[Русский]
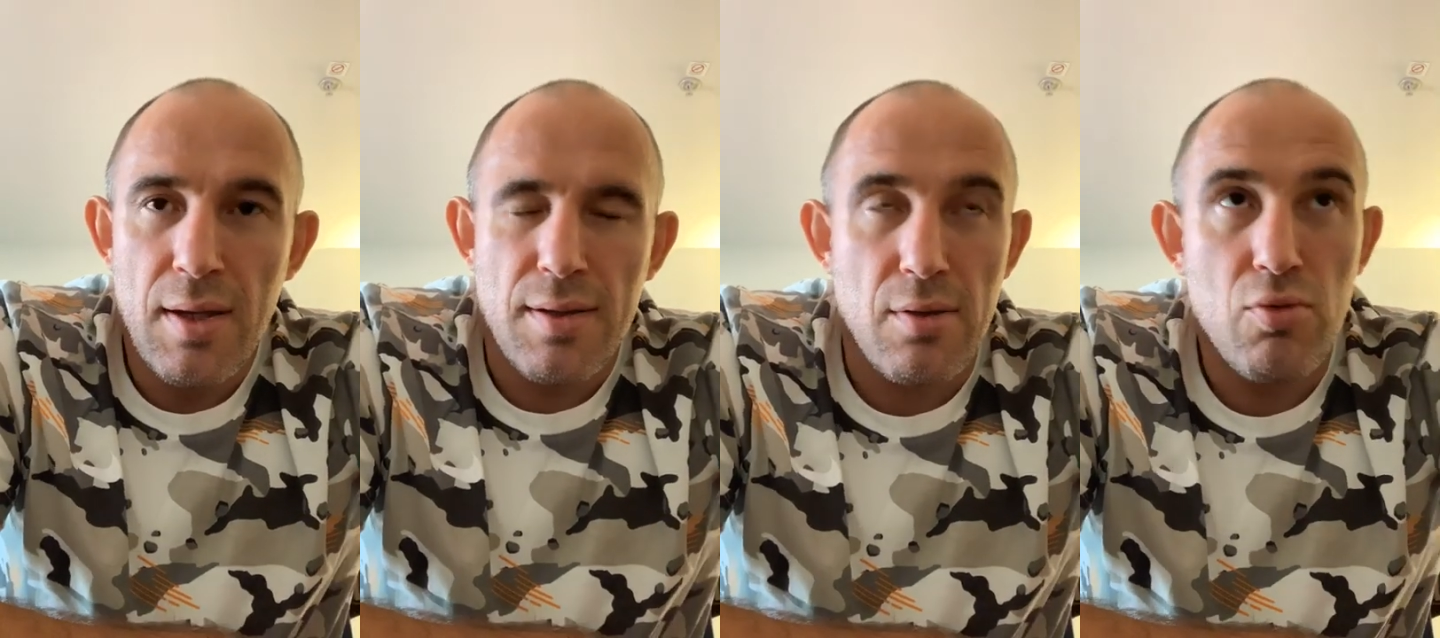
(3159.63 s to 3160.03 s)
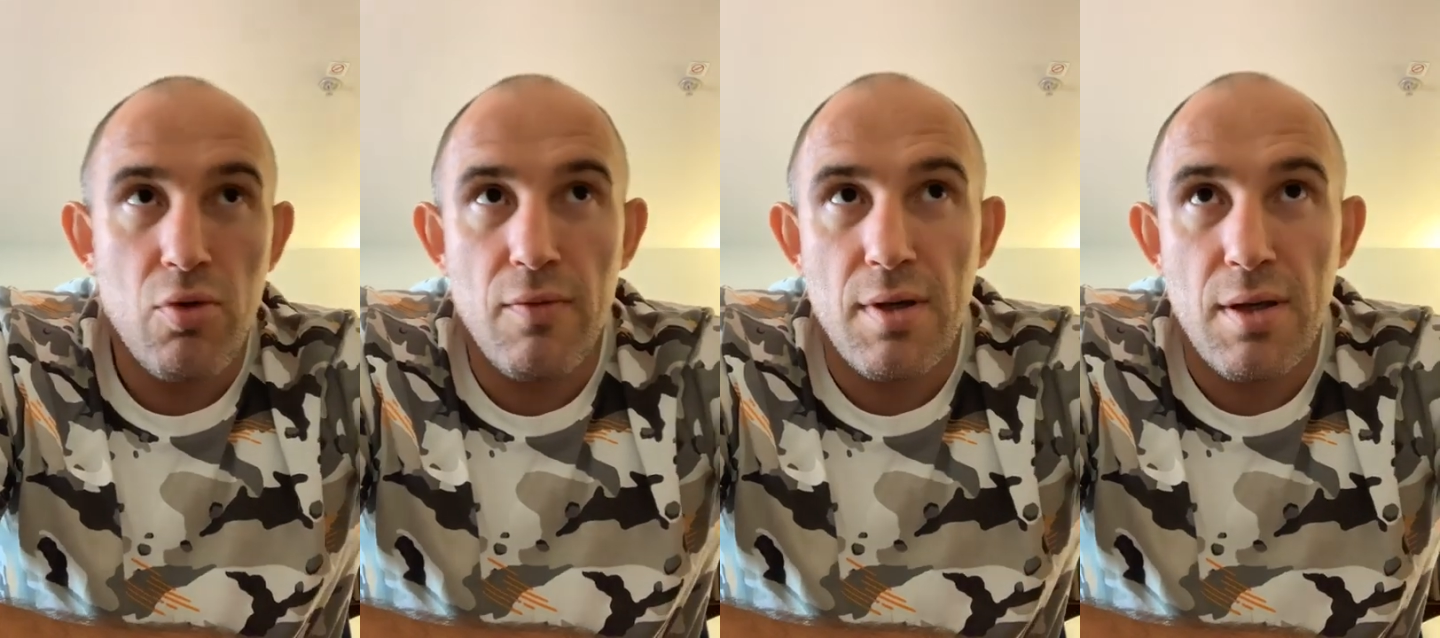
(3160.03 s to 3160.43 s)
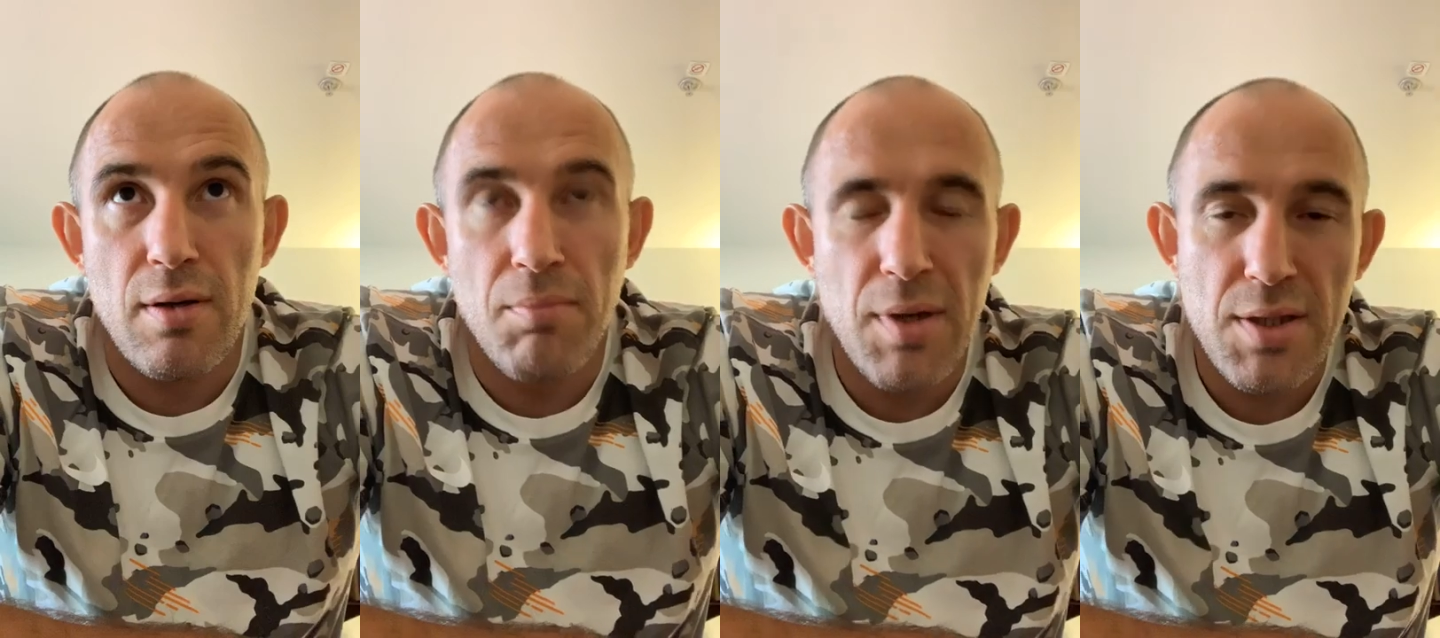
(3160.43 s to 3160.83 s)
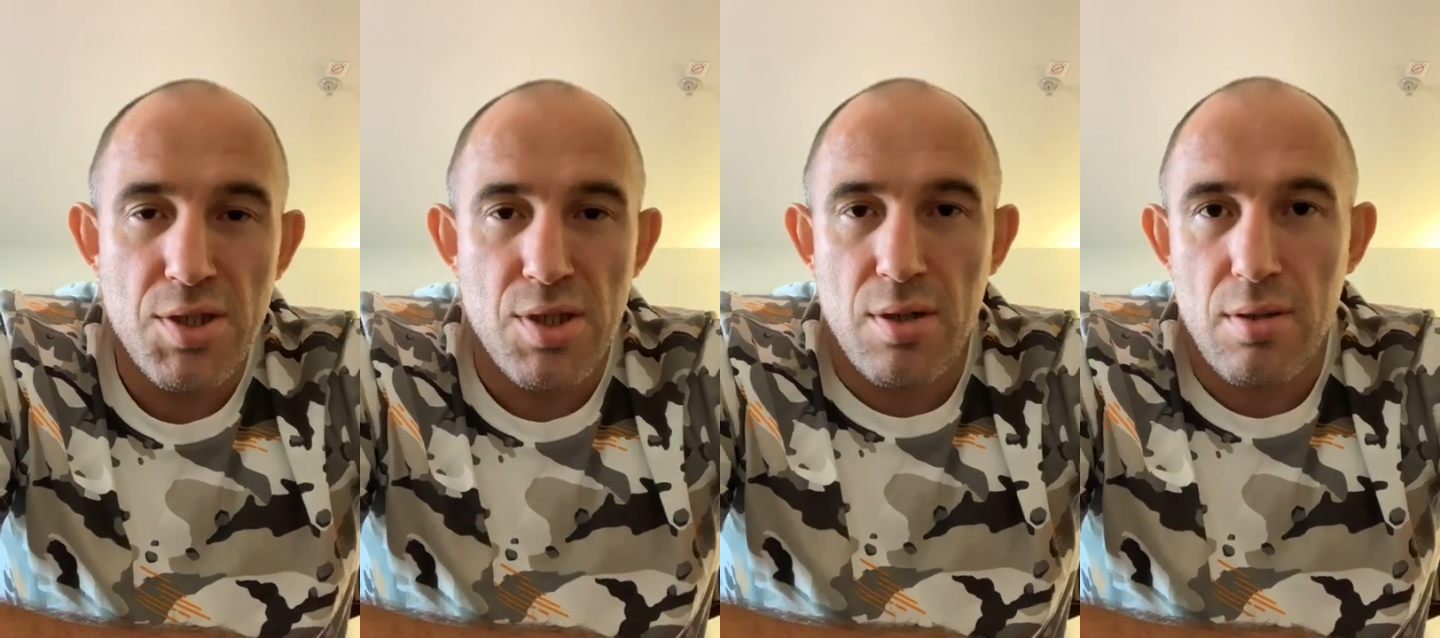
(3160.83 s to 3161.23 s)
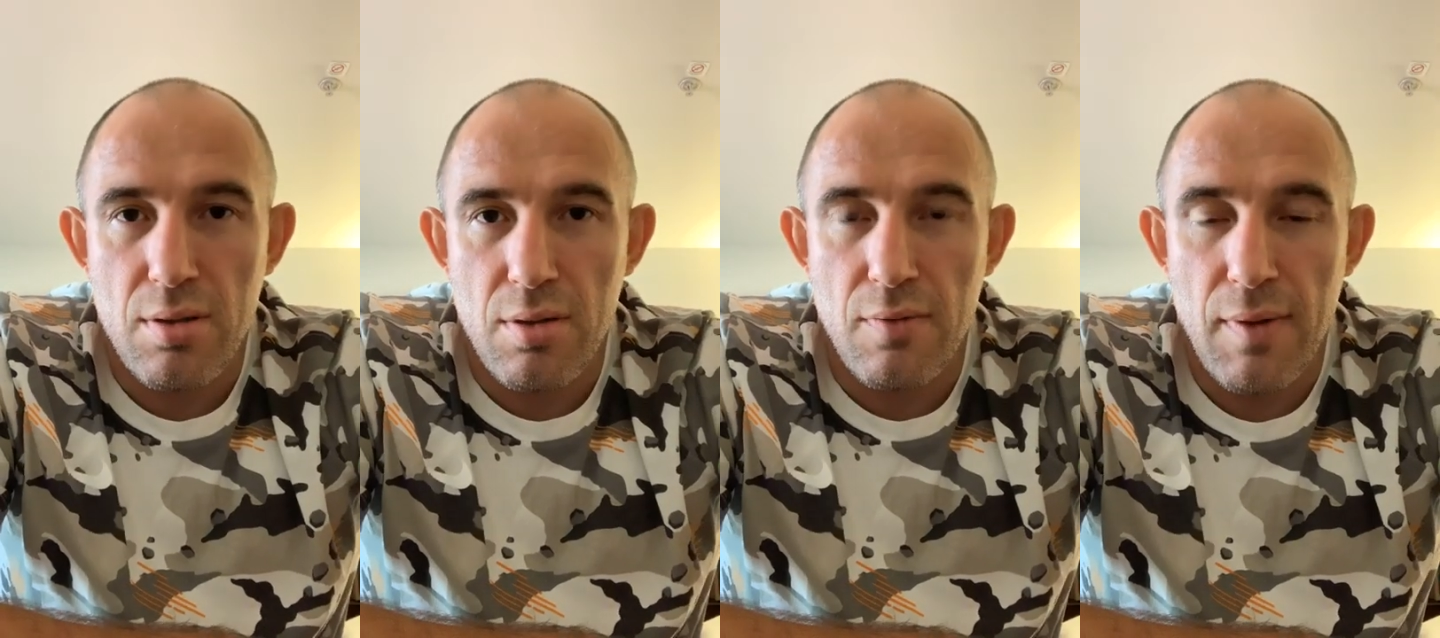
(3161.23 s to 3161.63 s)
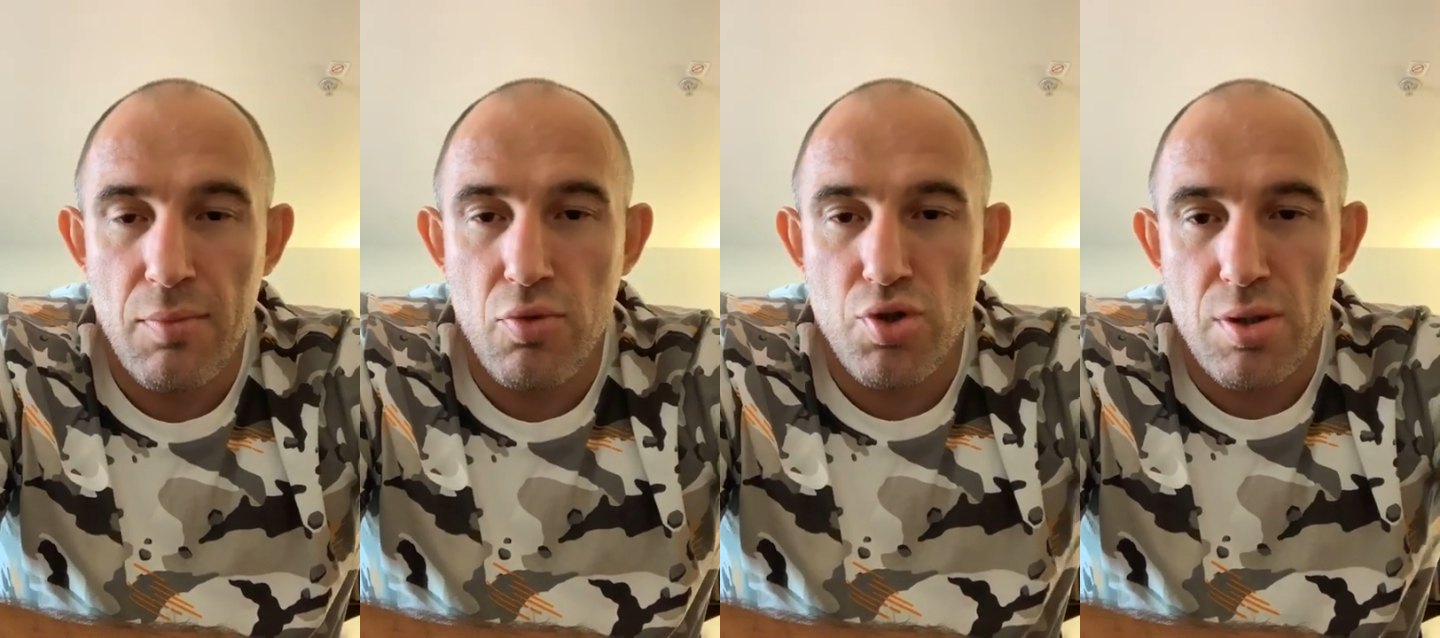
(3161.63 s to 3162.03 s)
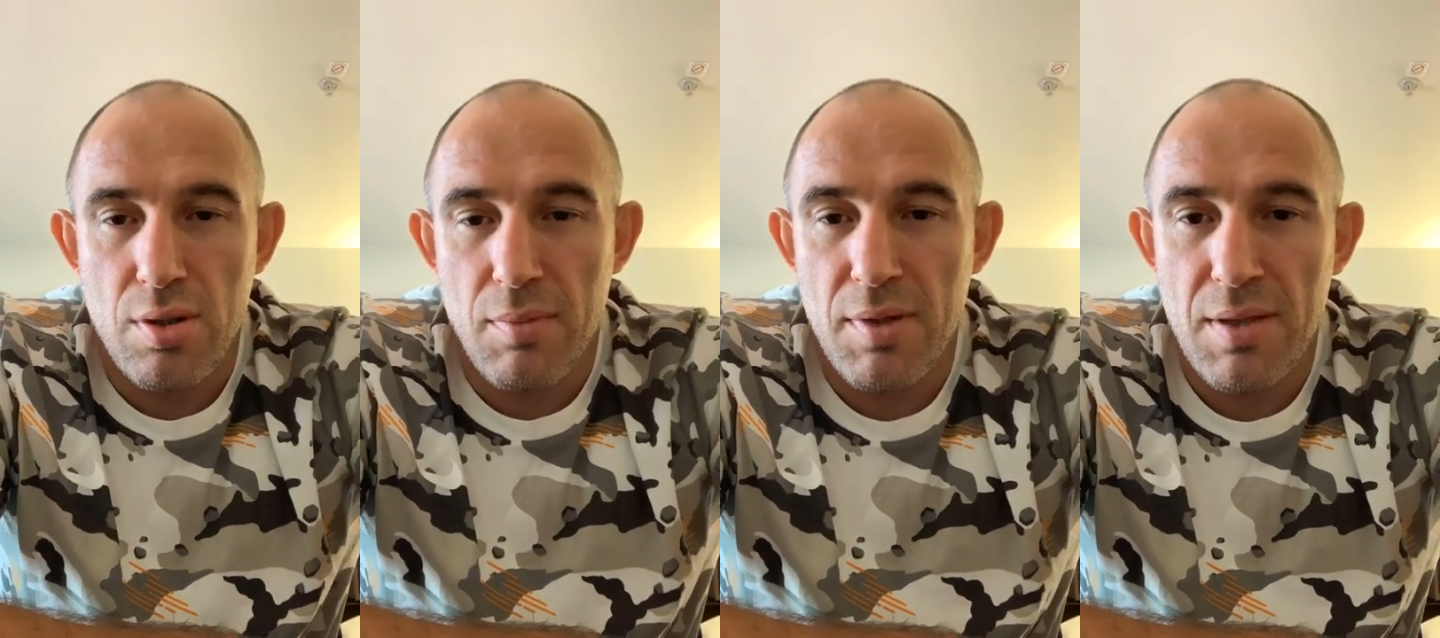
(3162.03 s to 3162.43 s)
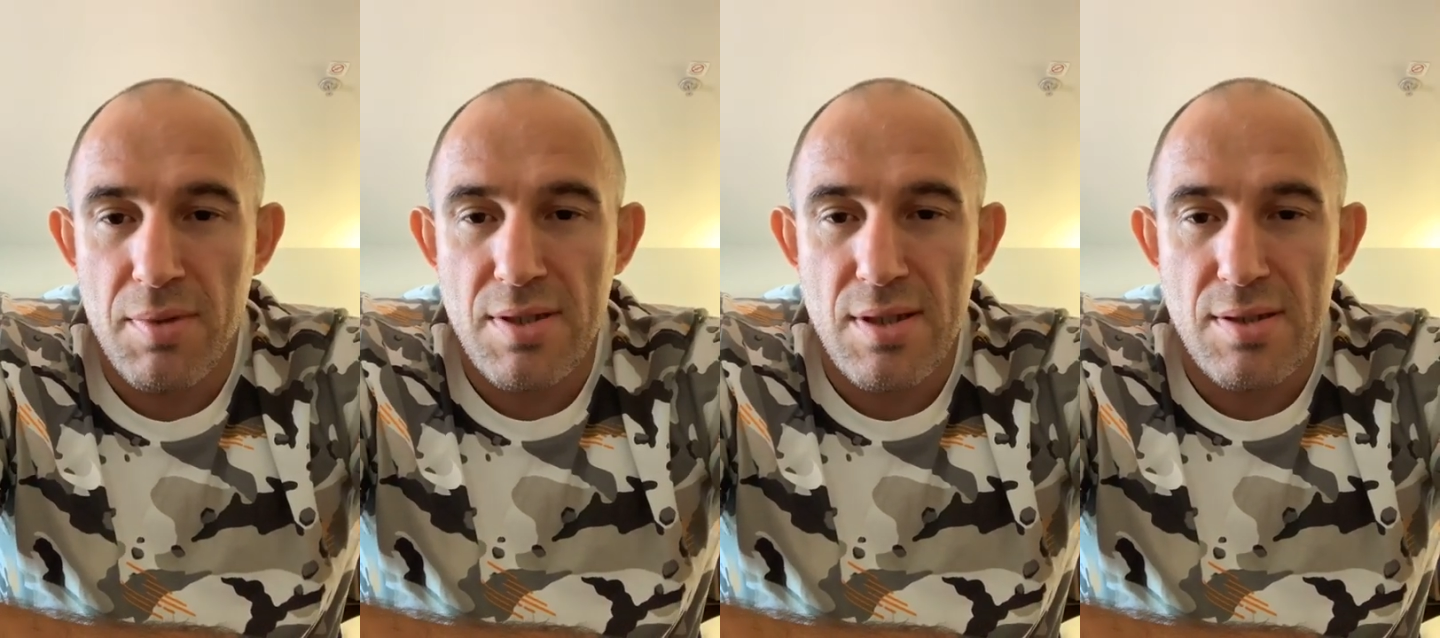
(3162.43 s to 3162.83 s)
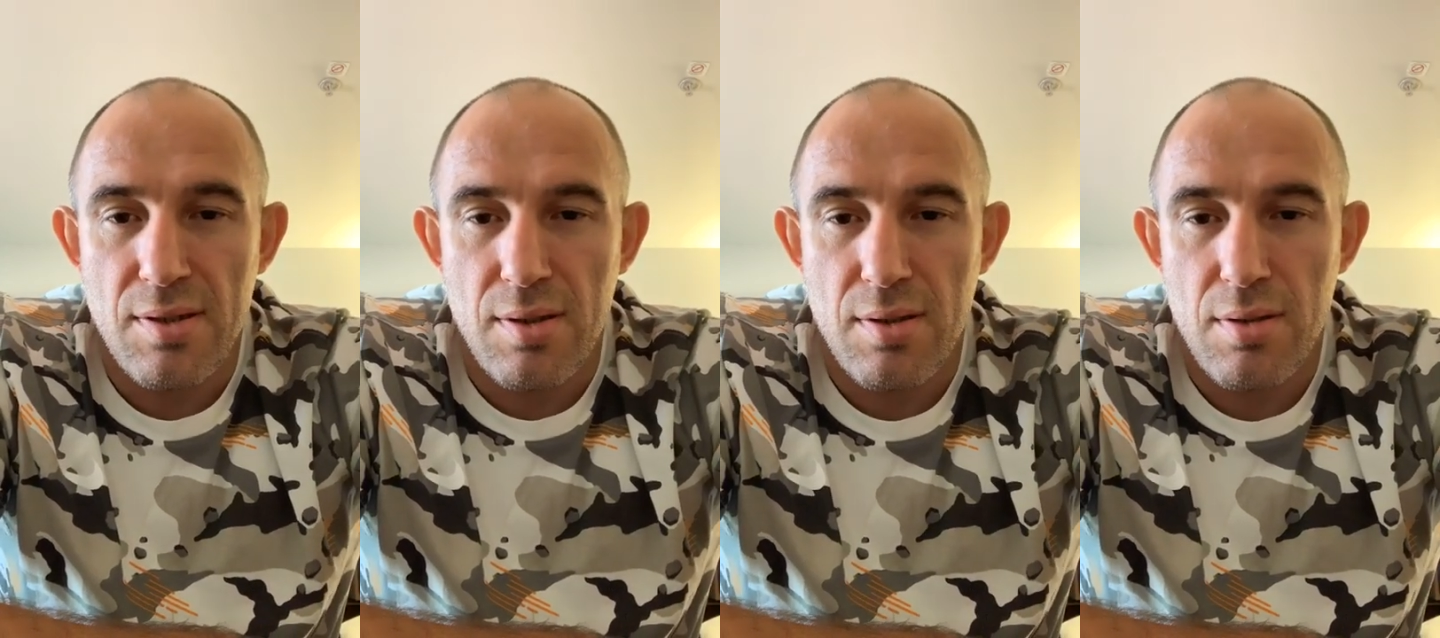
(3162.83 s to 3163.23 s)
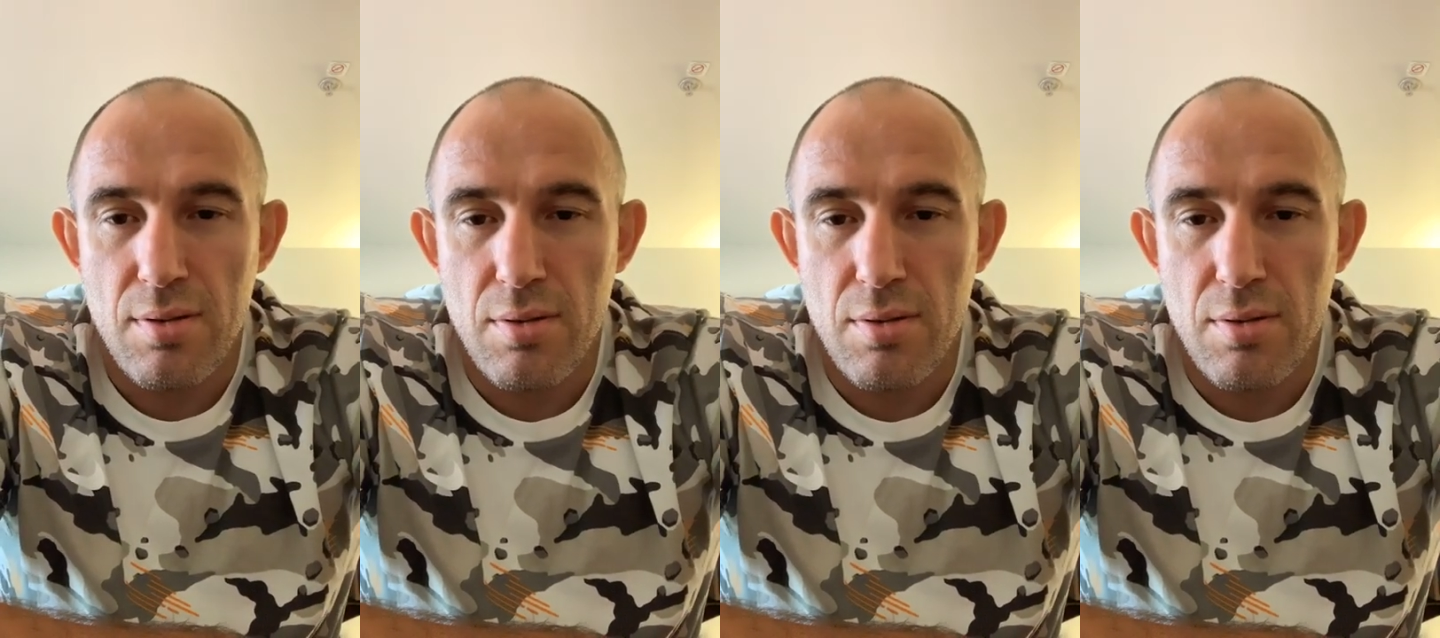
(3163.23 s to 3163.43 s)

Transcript: толковый менеджер э, вам должен об этом рассказать.